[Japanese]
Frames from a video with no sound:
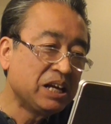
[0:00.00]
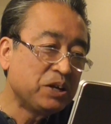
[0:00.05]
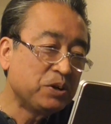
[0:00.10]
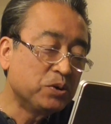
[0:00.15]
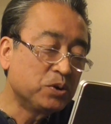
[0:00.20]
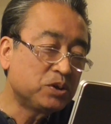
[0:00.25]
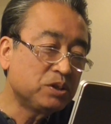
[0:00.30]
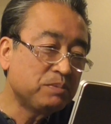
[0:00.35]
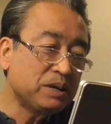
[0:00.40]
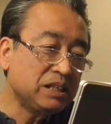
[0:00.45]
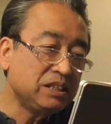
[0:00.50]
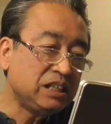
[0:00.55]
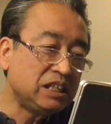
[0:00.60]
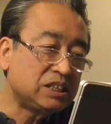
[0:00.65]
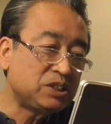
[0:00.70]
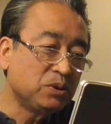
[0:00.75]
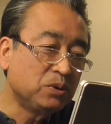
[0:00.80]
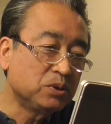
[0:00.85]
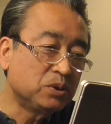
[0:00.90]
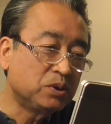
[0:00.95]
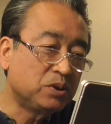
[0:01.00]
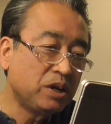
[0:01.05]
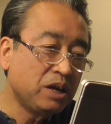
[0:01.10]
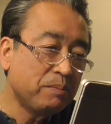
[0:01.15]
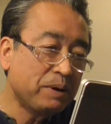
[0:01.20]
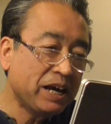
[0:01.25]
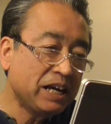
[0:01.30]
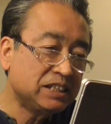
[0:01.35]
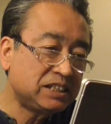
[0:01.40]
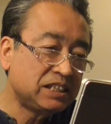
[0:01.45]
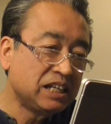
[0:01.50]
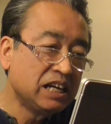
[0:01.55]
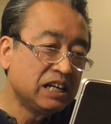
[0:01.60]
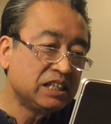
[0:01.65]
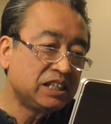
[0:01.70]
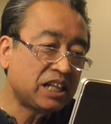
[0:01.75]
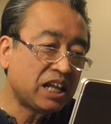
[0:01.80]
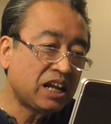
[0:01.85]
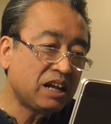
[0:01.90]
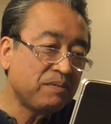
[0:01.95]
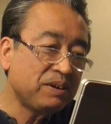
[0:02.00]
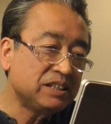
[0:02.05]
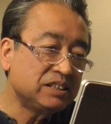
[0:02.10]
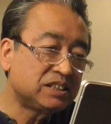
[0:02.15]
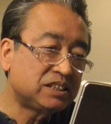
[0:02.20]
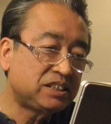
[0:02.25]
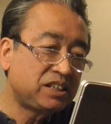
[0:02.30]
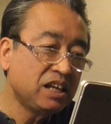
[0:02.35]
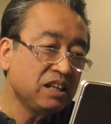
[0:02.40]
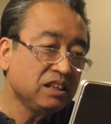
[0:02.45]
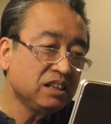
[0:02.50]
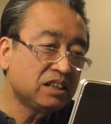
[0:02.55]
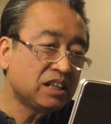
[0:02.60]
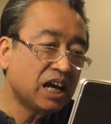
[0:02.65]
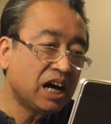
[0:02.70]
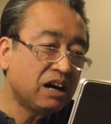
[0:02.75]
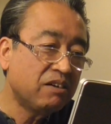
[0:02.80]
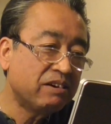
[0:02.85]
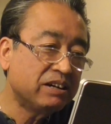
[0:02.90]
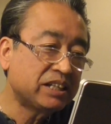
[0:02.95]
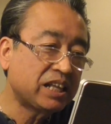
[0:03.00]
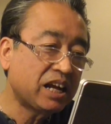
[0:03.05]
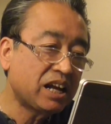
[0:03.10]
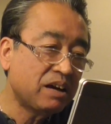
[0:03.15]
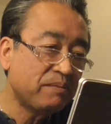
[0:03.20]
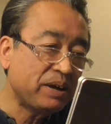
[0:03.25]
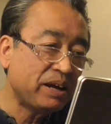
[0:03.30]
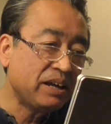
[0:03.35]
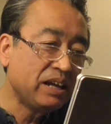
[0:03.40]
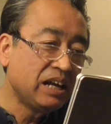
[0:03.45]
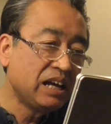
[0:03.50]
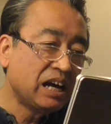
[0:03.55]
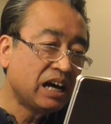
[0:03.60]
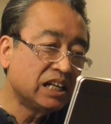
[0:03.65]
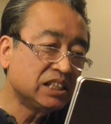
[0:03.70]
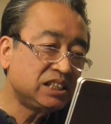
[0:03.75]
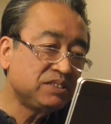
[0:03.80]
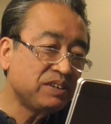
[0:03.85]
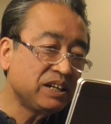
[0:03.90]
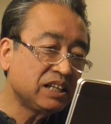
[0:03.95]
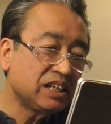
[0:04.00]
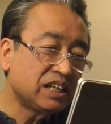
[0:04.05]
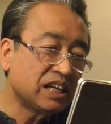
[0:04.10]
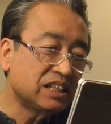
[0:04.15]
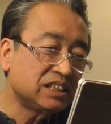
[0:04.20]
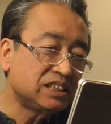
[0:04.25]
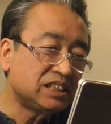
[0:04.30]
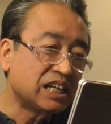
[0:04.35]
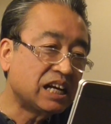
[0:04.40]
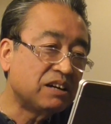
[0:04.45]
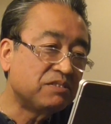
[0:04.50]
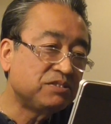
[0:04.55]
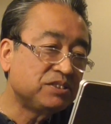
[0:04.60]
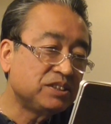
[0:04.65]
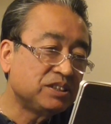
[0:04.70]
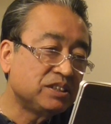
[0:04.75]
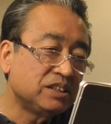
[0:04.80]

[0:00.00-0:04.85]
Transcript: 6番にショート紅林7番センター渡辺8番キャッチャー